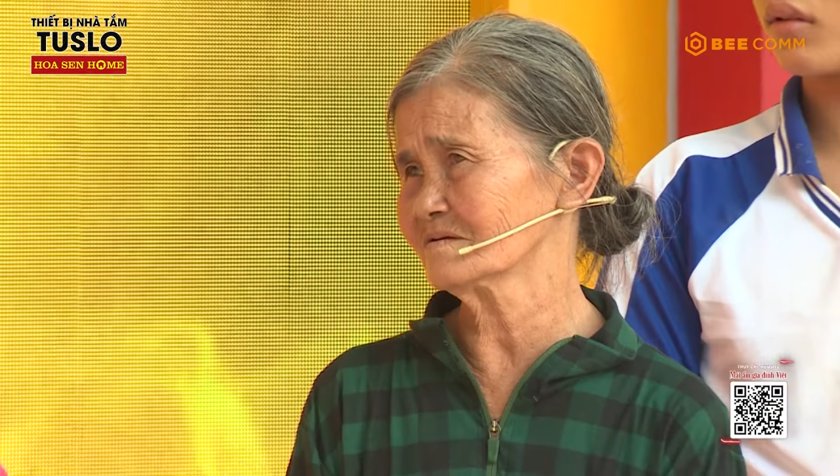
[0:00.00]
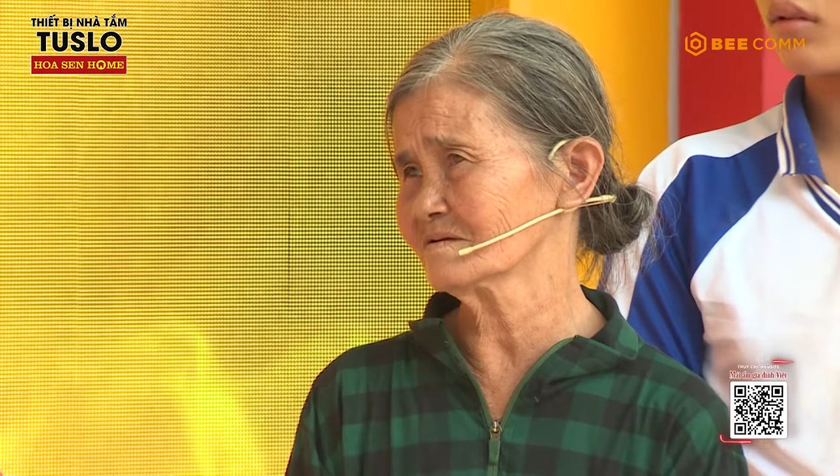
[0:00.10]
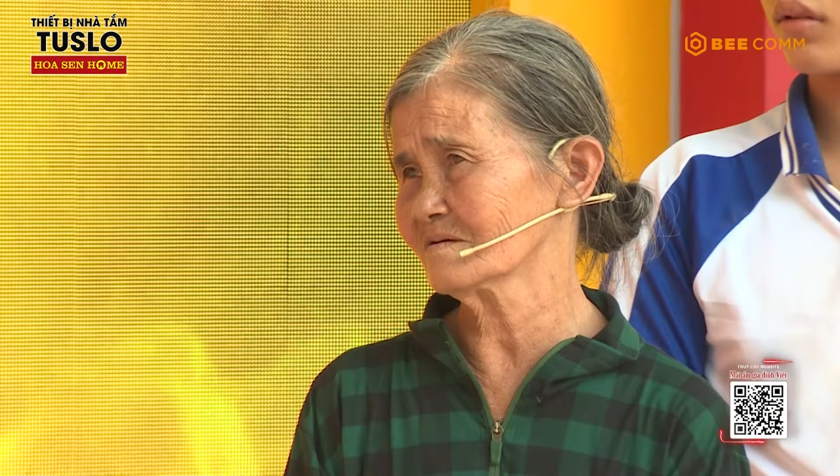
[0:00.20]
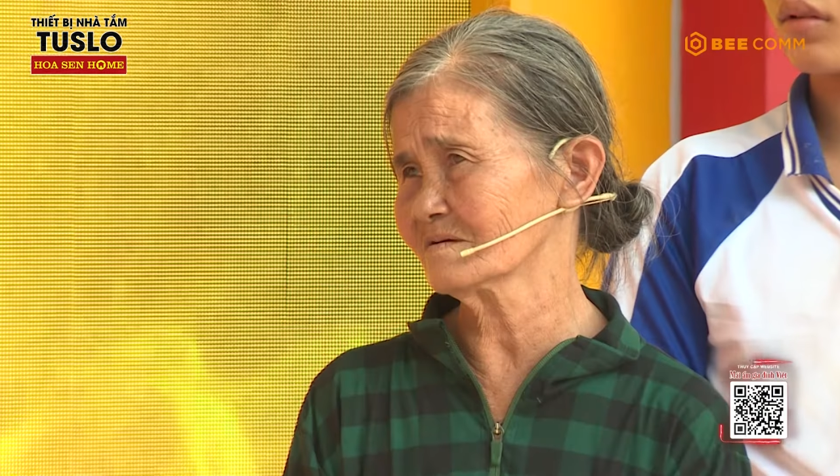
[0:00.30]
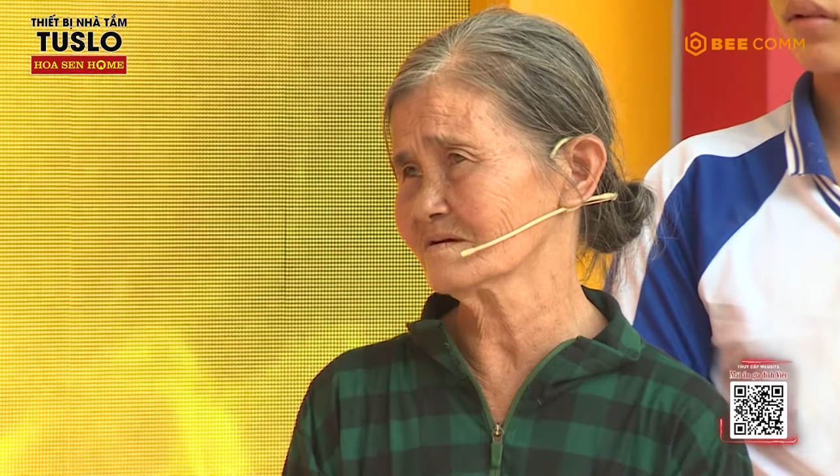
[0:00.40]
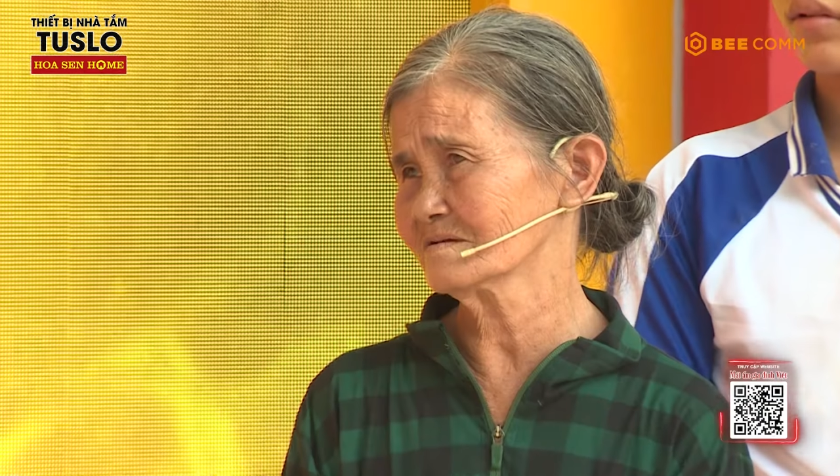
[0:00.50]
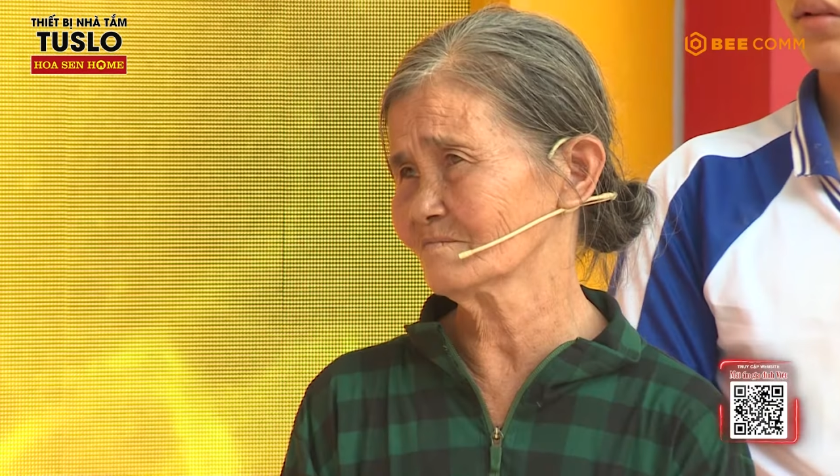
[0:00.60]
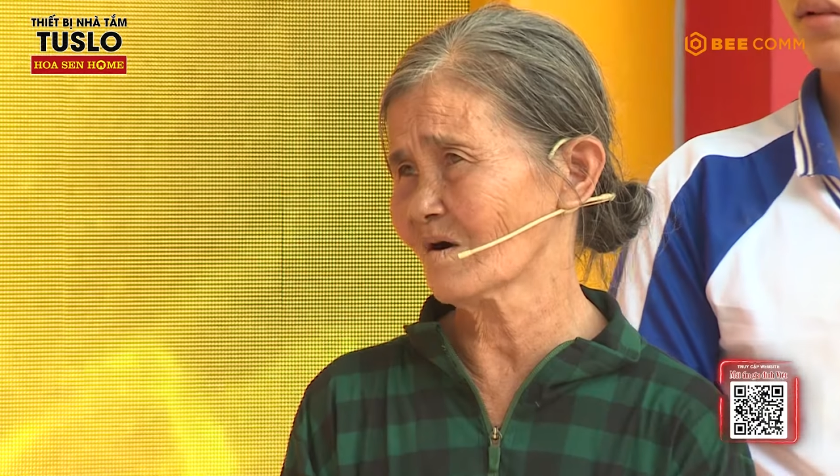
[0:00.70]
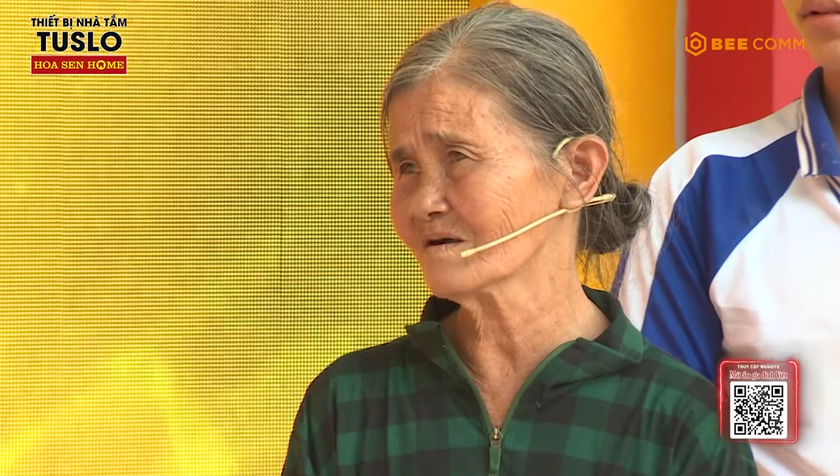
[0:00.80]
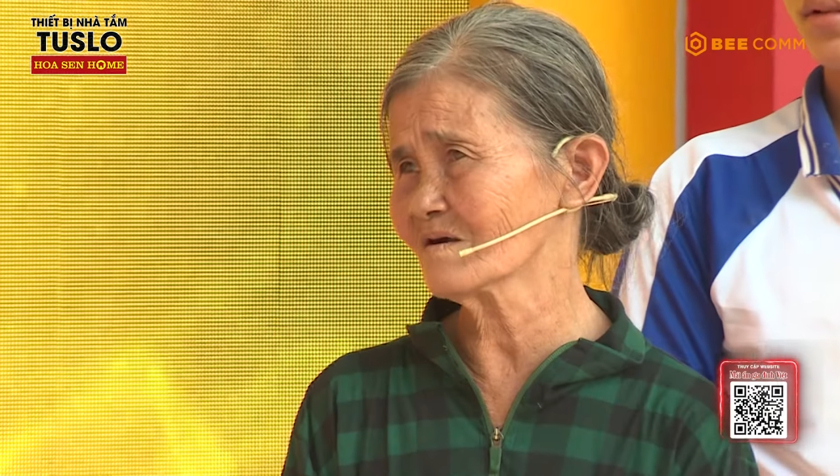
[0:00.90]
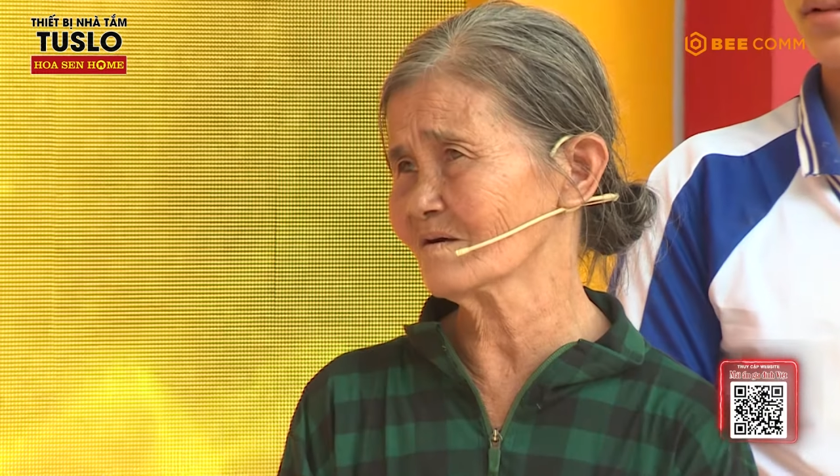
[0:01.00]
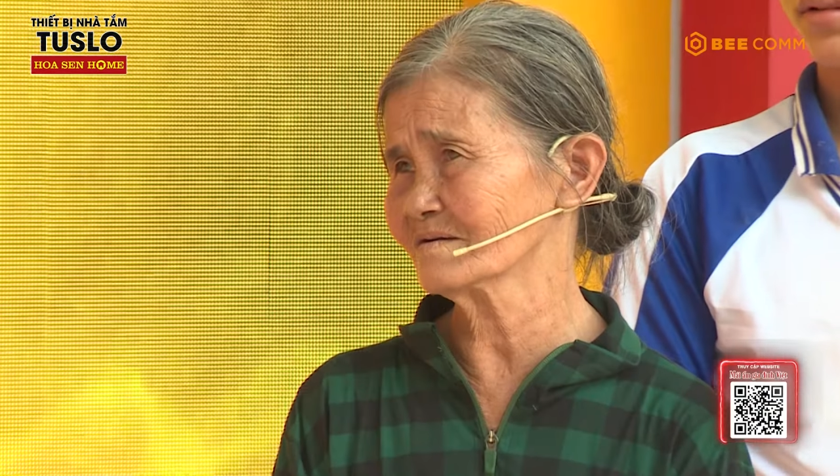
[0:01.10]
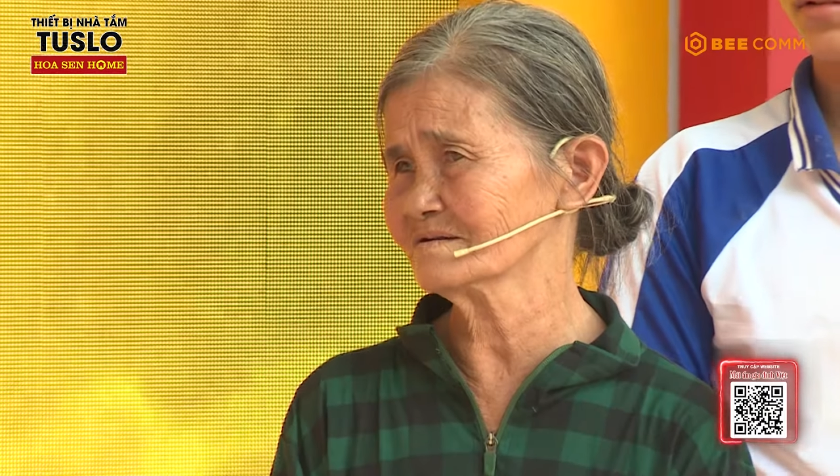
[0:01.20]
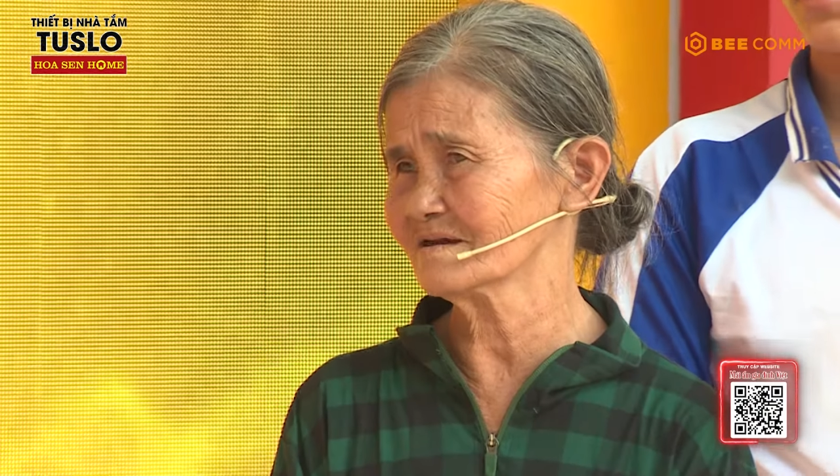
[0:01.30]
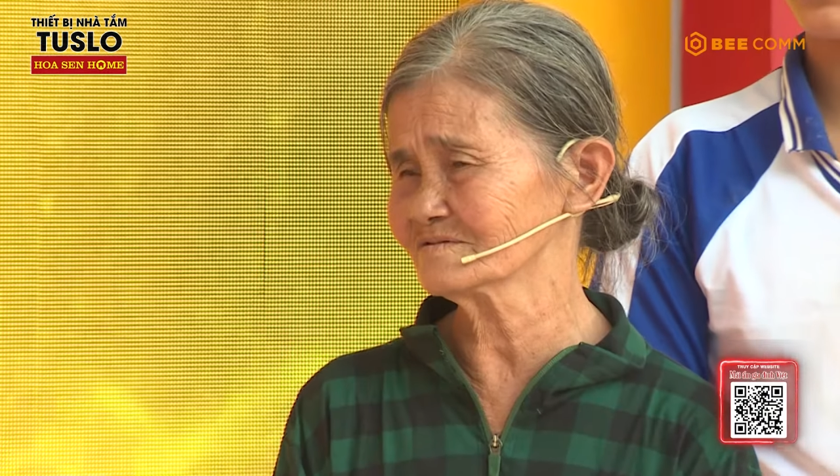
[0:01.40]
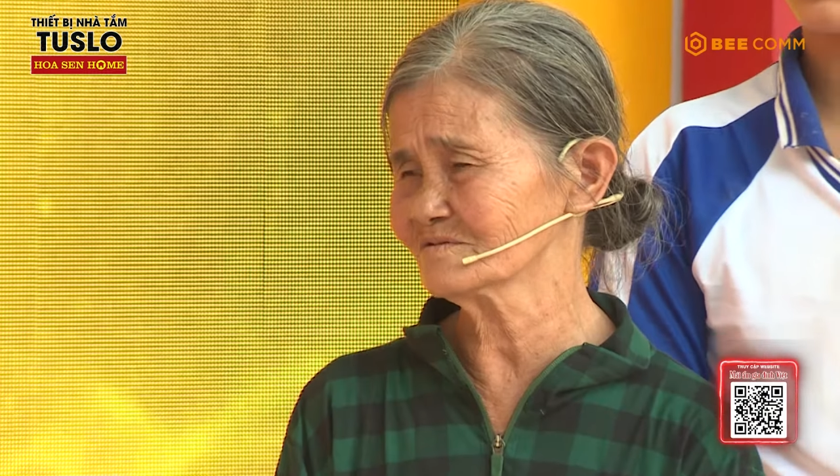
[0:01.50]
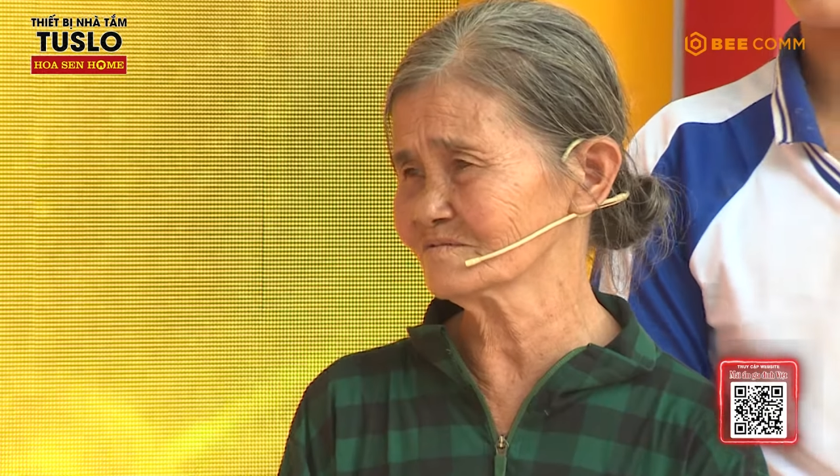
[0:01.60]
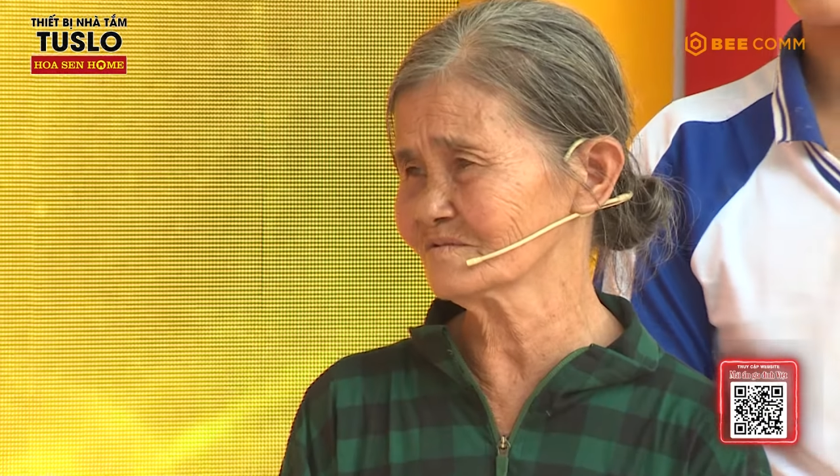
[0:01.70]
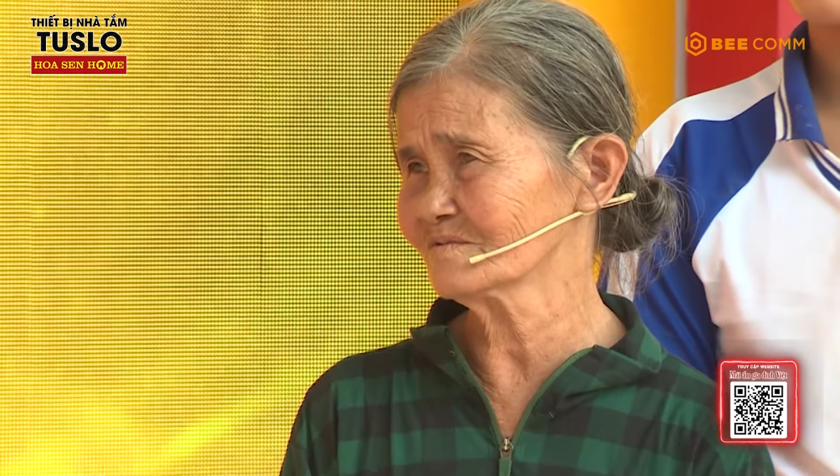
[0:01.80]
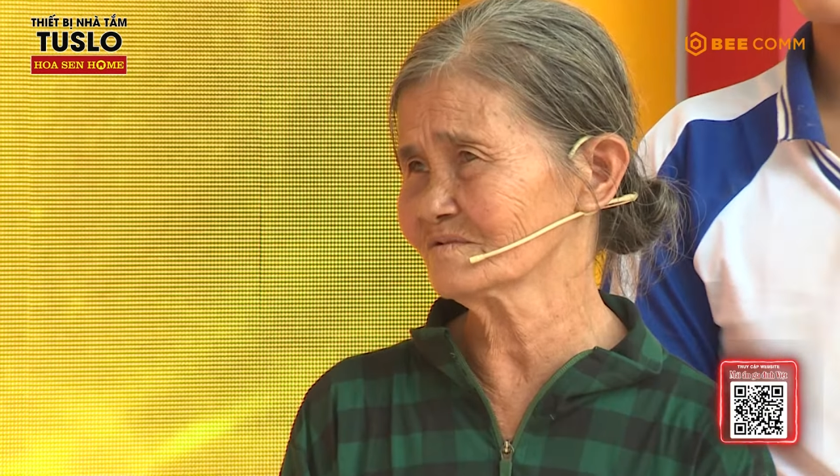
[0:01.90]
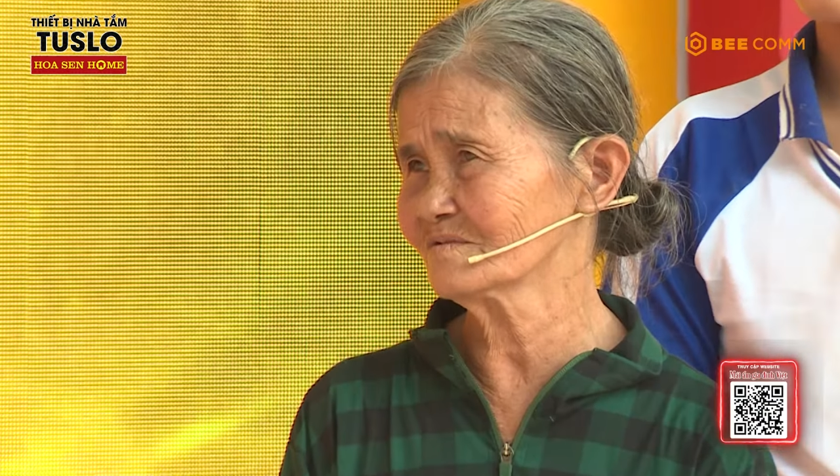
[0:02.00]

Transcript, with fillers: có lo bỏ con nó lại tôi nuôi